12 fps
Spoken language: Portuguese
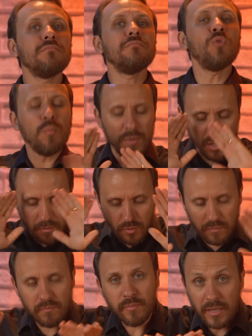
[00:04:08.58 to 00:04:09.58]
no
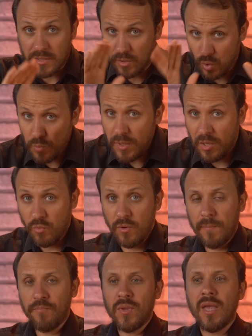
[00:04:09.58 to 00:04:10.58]
mínimo, para dizer no mínimo,
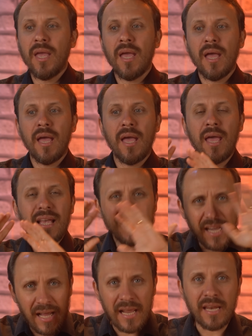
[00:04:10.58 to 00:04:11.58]

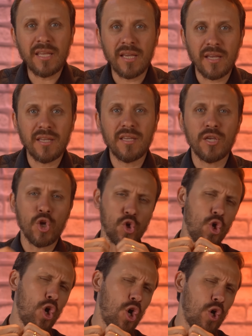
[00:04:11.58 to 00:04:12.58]
essa galerinha aí,
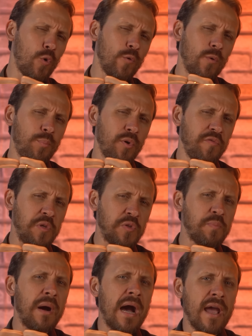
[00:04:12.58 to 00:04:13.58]
ó, oh, o povinho
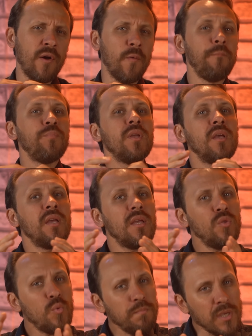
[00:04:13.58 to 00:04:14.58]
Smile,
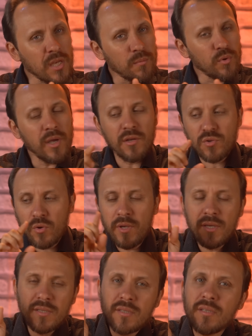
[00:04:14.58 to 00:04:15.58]
no mínimo, eles
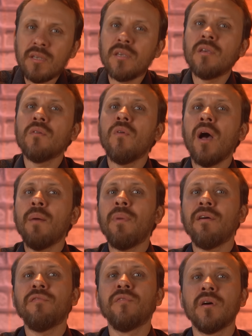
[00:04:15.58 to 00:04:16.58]
conheciam a
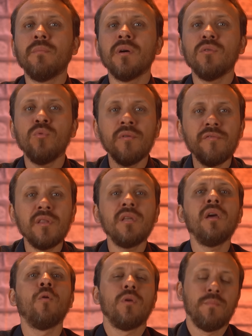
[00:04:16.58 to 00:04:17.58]
má fama do
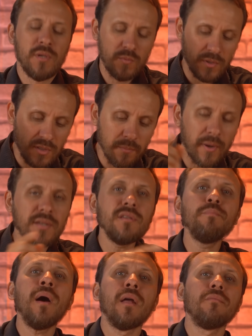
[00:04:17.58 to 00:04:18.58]
anfitrião e mesmo assim
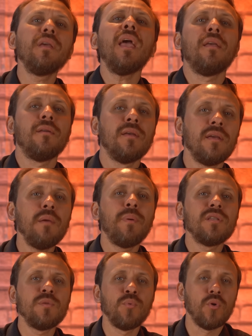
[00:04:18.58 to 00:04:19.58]
participaram. Quem? Quem
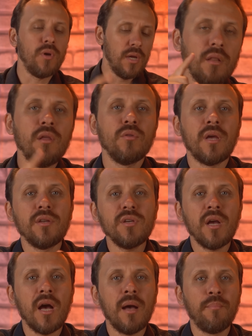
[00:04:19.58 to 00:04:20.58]
participou? Leonardo
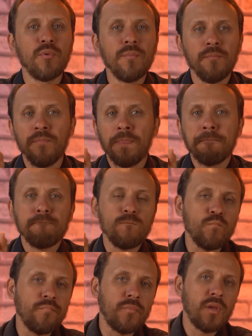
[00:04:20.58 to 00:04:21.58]
DiCaprio,
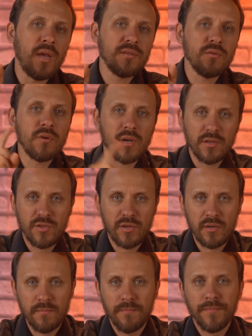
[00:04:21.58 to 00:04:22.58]
um, Aston
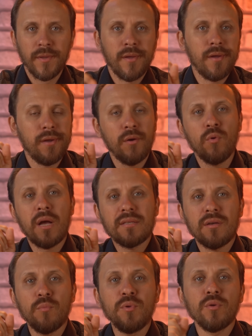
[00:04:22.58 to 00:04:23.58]
Kutcher, uh, o
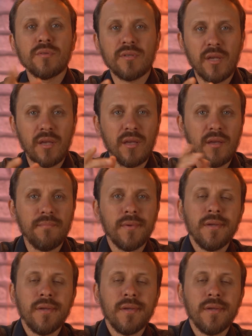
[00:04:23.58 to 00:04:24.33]
casal Beyoncé,